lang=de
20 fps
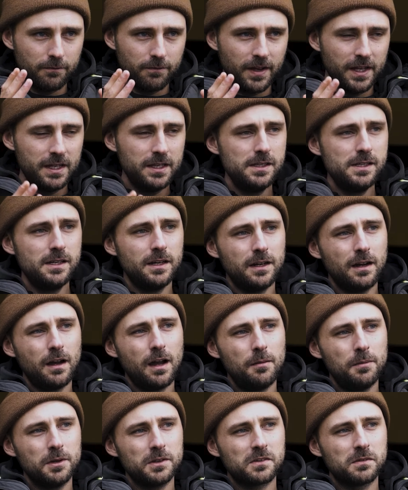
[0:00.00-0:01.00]
Wenn ihr
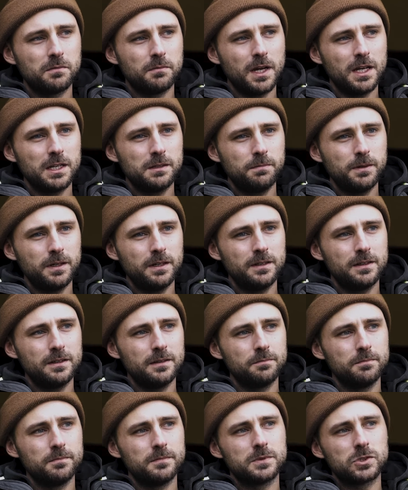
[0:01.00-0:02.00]
aber zum Beispiel in
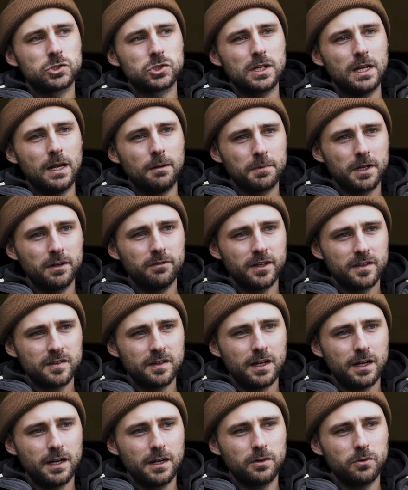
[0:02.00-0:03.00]
einem
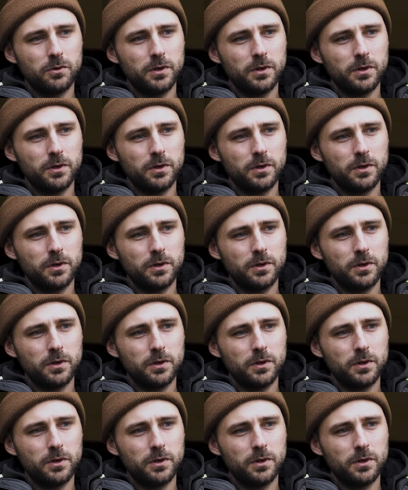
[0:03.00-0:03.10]
Schlammgewässer angelt